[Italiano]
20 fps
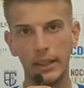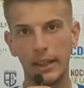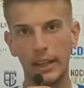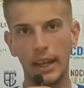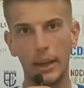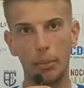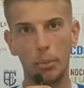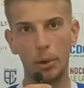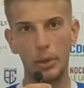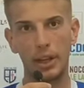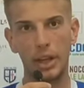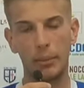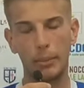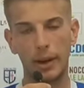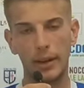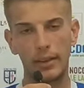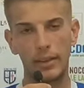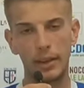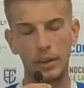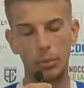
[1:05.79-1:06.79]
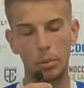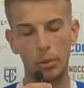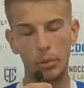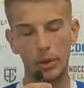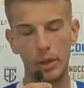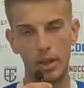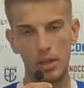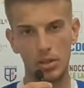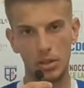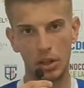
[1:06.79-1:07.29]
e poi da martedì
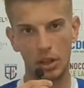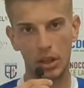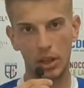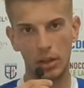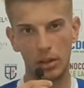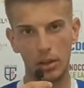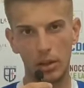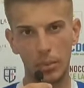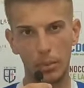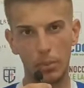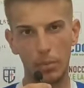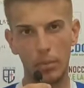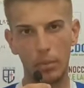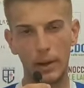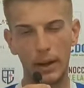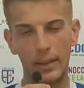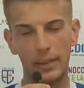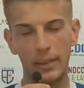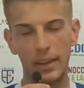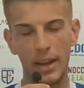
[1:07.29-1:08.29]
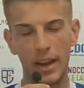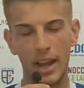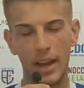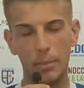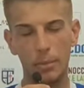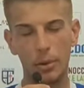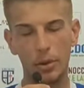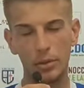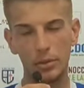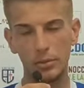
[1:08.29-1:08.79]
pomeriggio
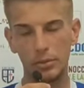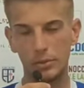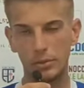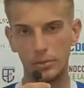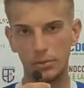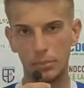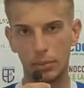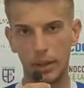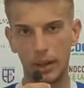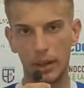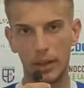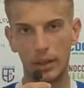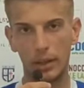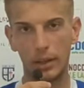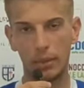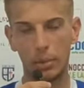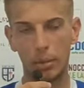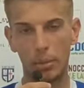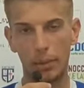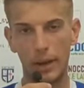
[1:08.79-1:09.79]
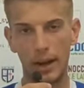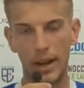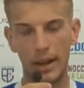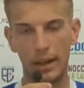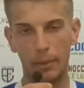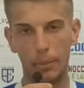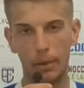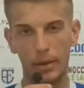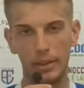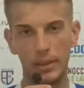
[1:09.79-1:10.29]
ripartiremo per eh, preparare la
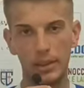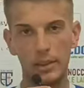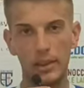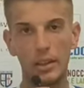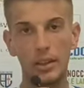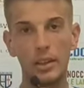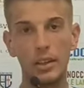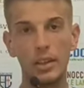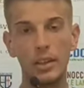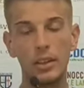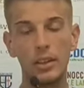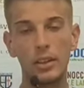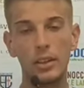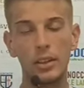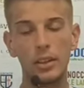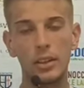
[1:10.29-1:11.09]
partita di,